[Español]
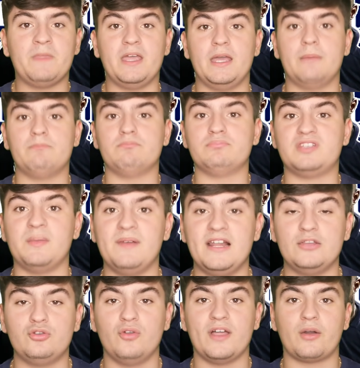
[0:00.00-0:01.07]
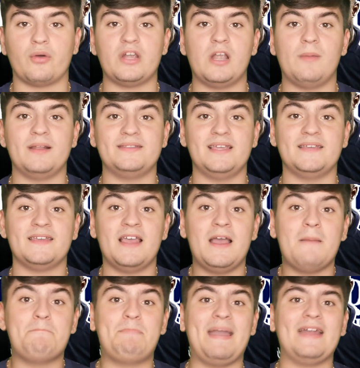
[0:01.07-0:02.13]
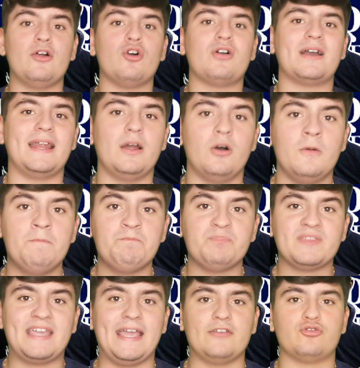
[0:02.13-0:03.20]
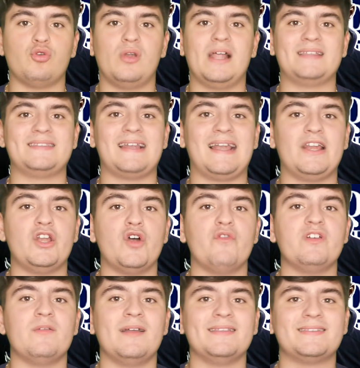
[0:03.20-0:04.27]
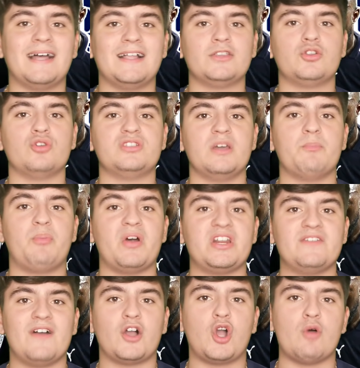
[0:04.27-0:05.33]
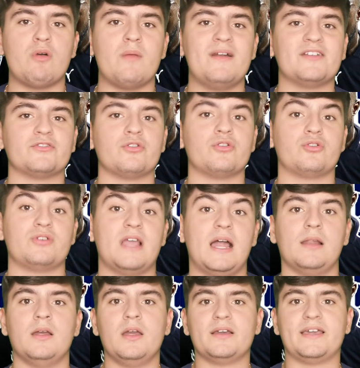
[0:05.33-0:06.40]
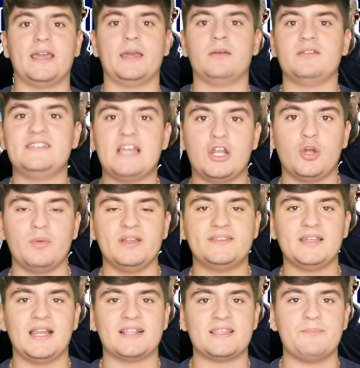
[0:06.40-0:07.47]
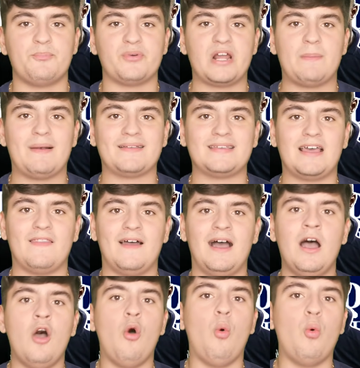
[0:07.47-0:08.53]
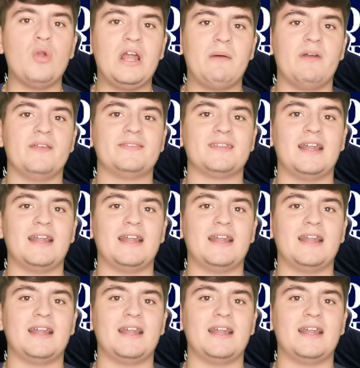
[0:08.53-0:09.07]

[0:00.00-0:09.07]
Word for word: eh, similitudes con el Betis, pero creo que sus laterales no viven tanto tiempo arriba como Emerson Royal, que ya lo viste la temporada pasada una vez